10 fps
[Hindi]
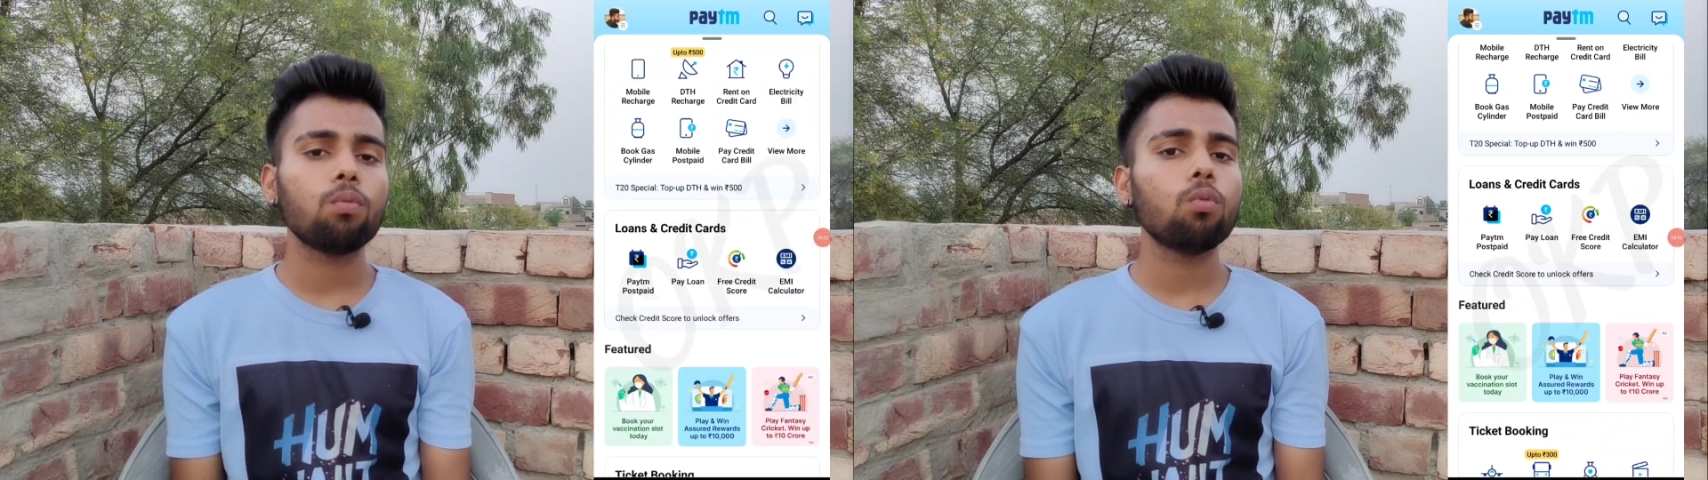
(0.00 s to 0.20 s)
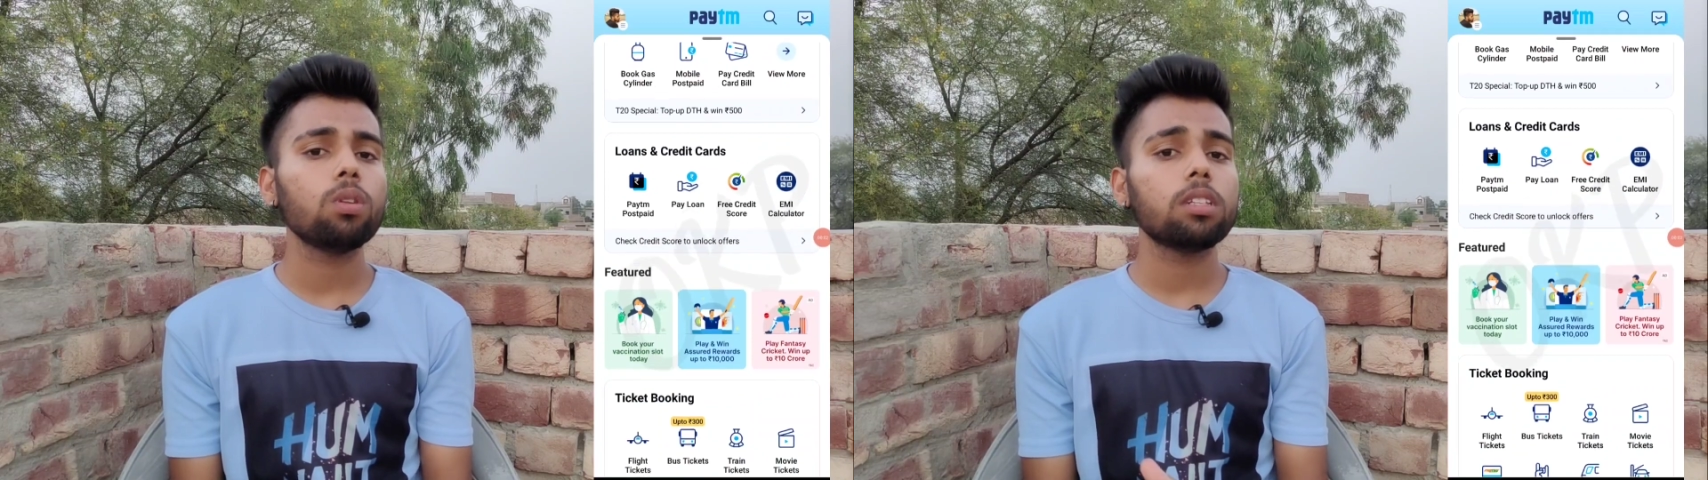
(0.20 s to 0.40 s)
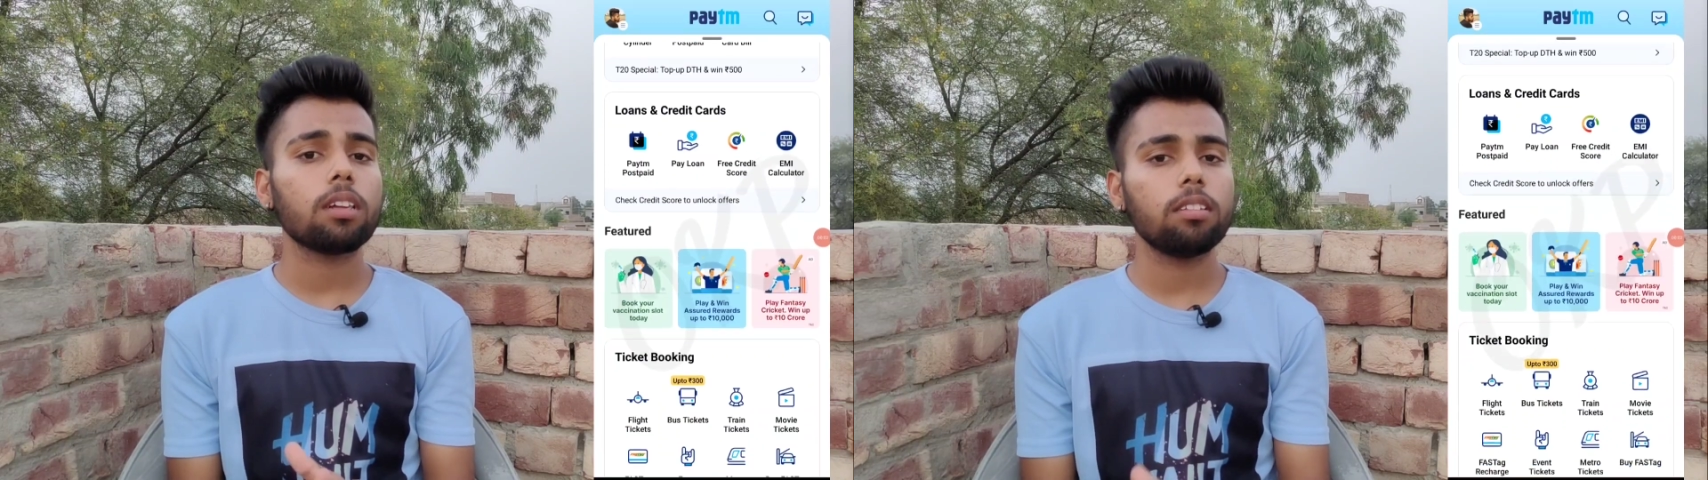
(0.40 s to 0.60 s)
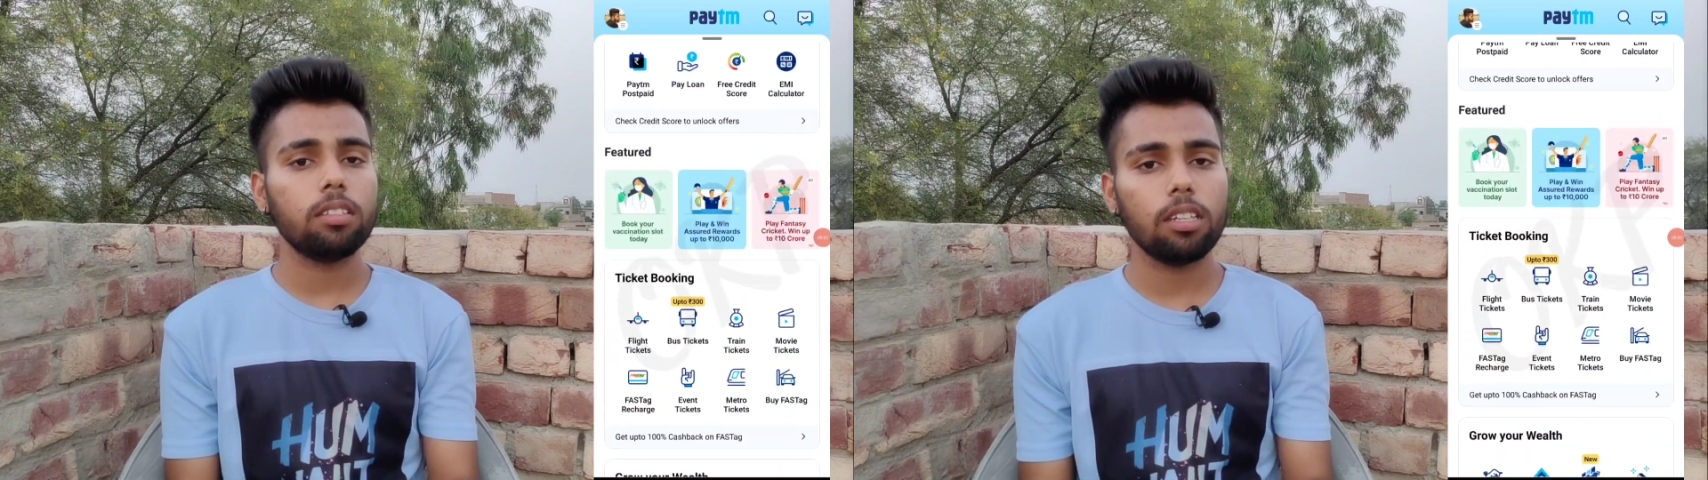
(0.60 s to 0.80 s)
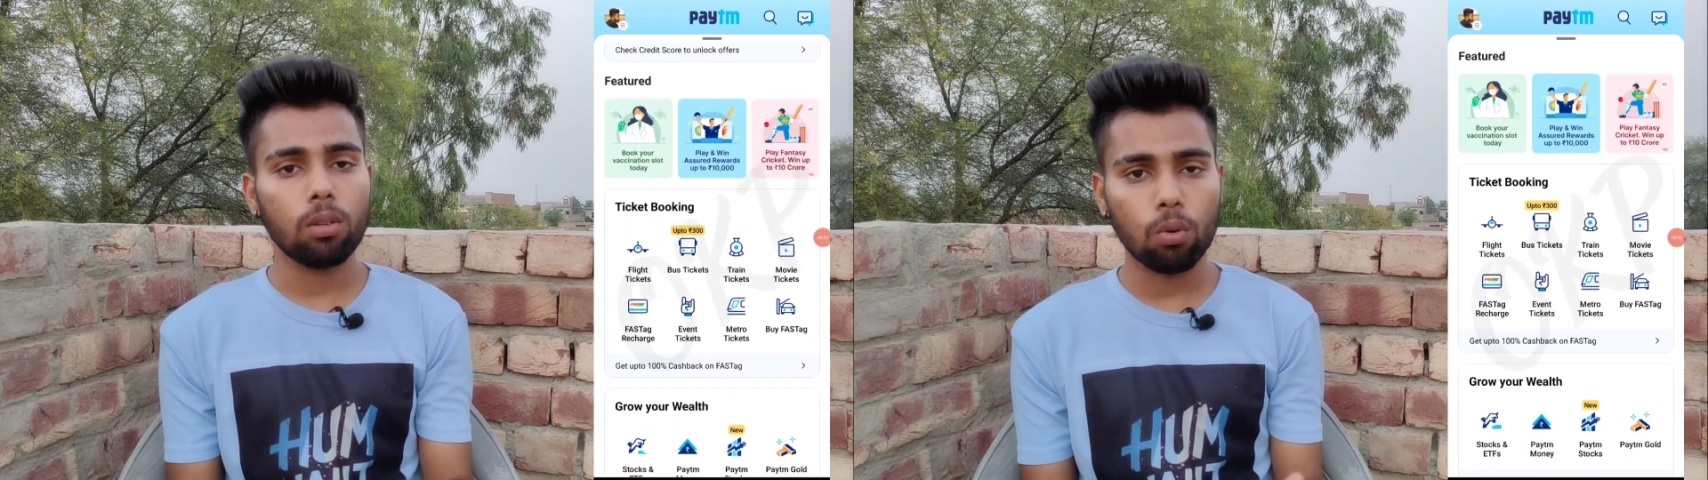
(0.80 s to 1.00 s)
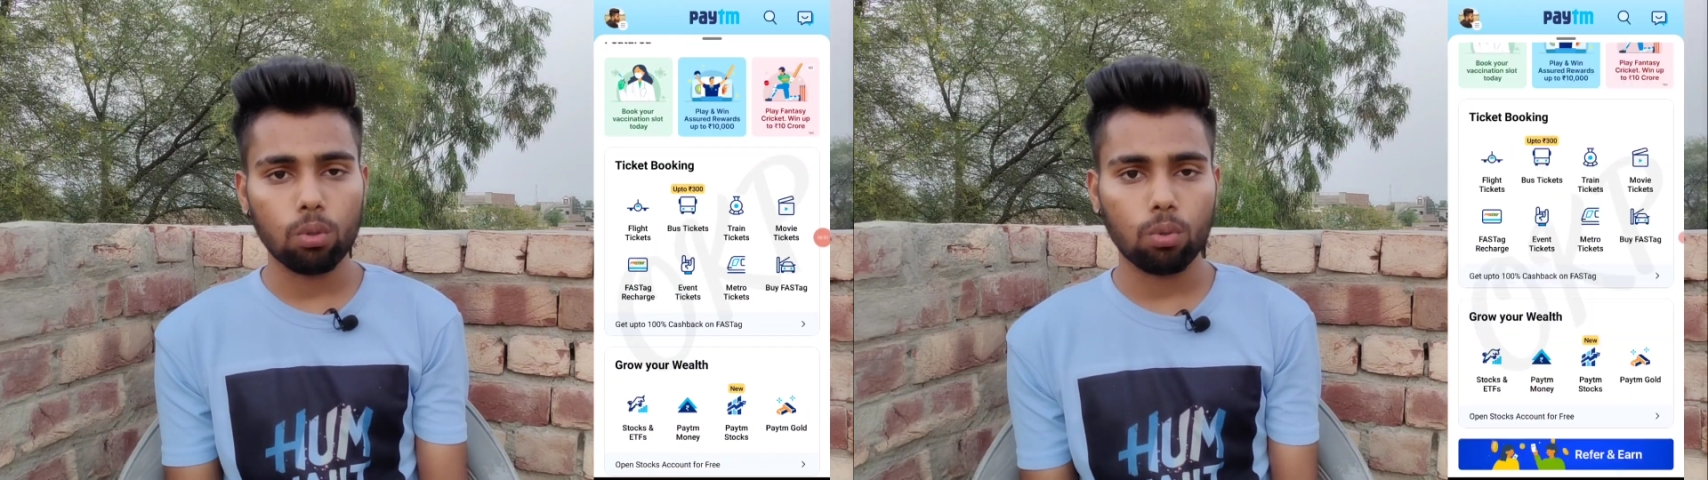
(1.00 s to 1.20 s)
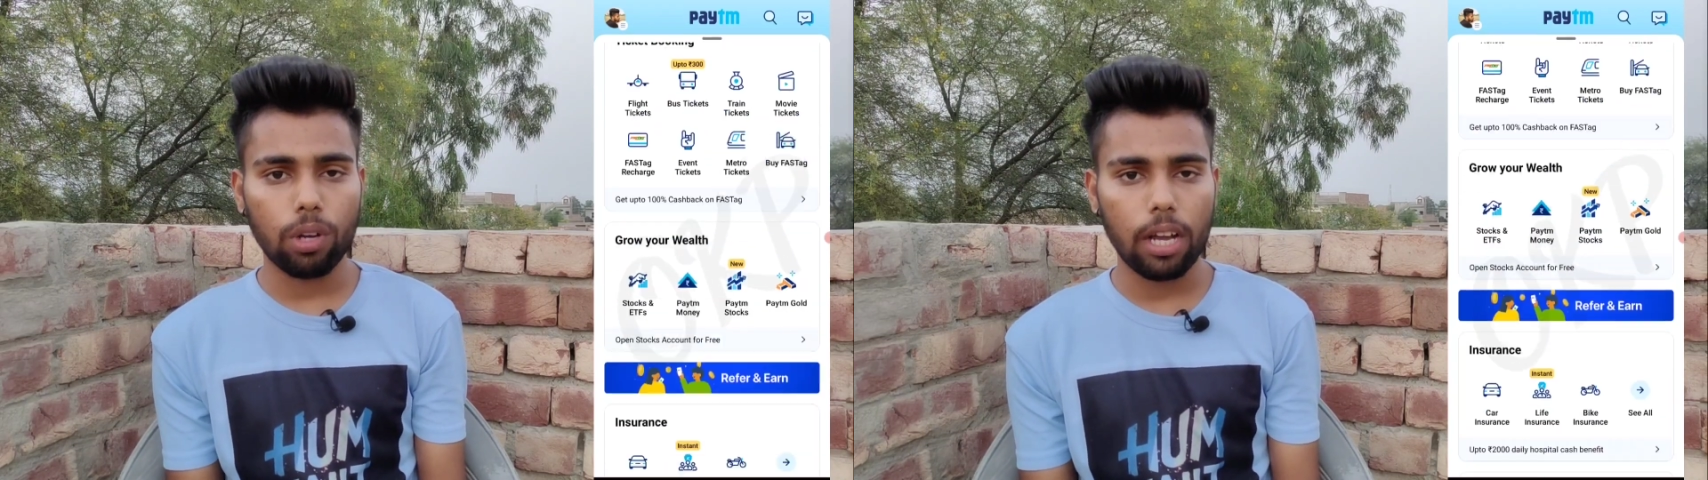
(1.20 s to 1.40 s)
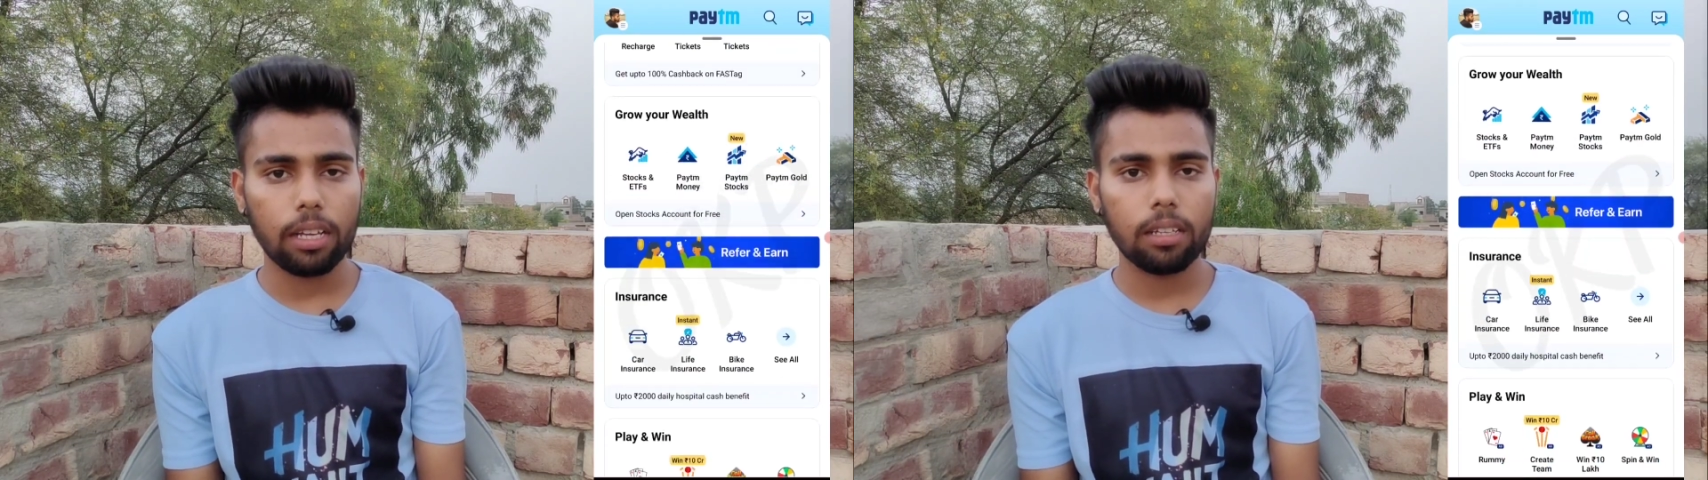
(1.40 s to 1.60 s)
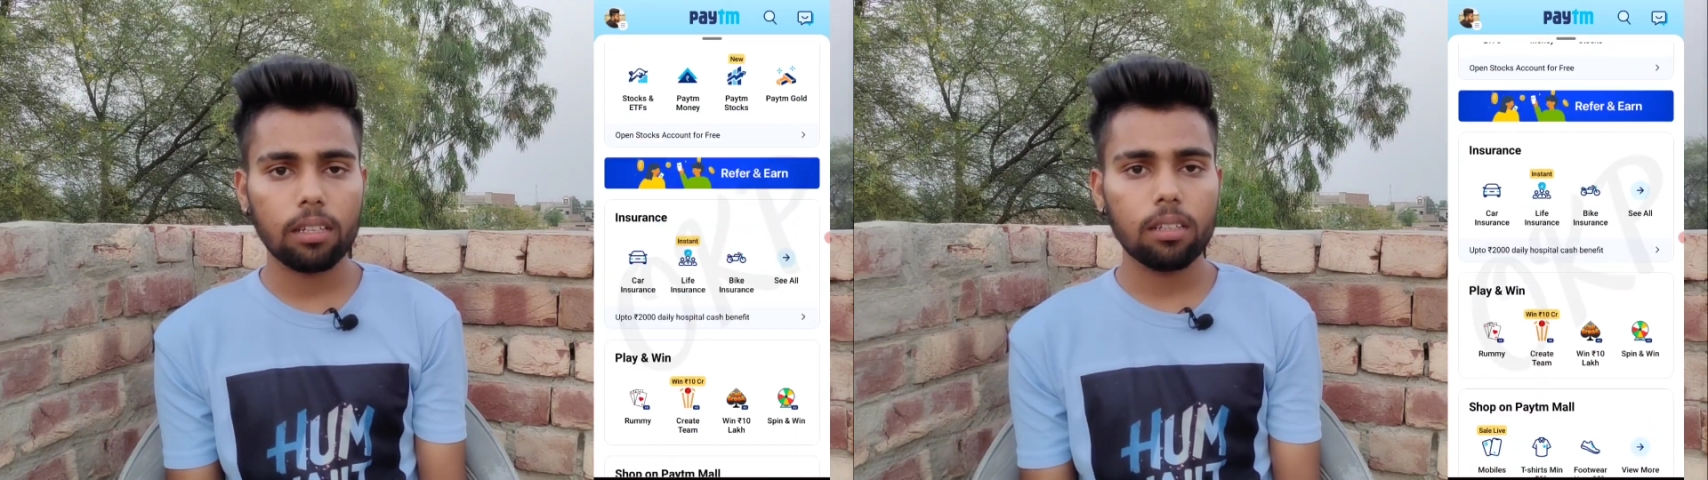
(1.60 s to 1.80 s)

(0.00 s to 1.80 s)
पूरी तरह से चेंज हो चुका है